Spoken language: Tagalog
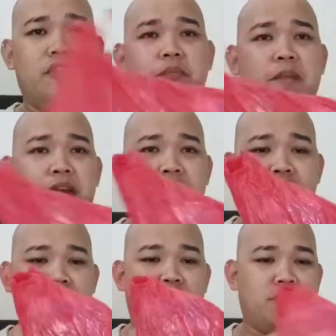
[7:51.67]
na
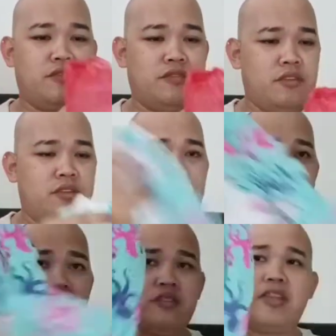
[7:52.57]
ipapakita ko sa inyo.
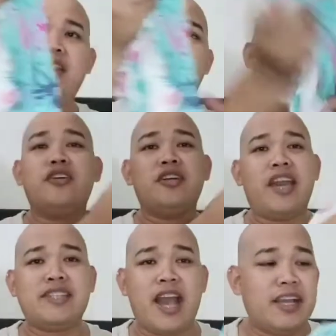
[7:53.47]
Ito,
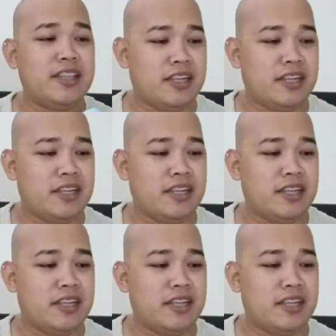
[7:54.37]
guys, ang ganda